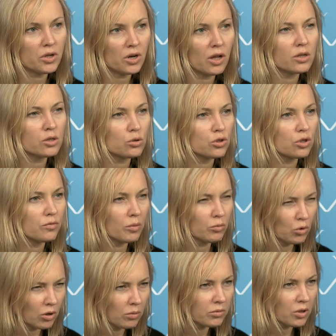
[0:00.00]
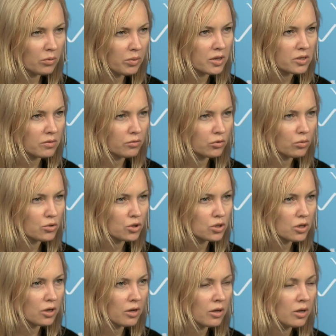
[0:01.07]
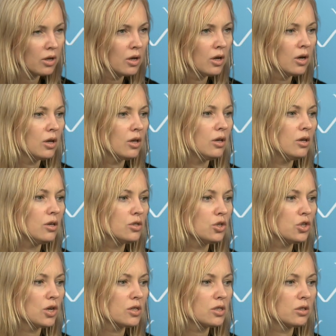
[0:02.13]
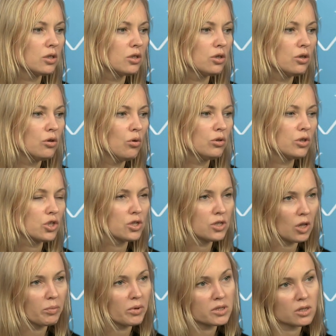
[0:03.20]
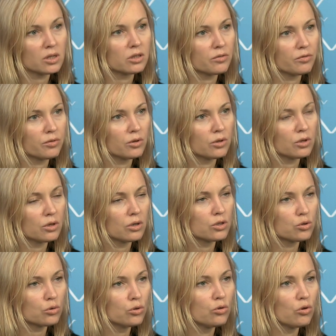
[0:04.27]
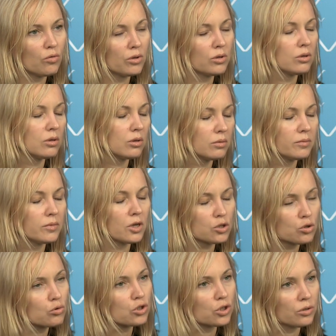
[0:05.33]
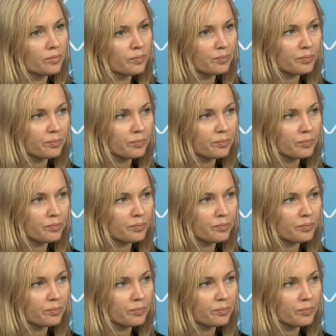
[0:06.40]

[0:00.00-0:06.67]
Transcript: определялась очень во многом Донбассом в том числе. И сейчас этот регион на 60% зруйнован, разрушен.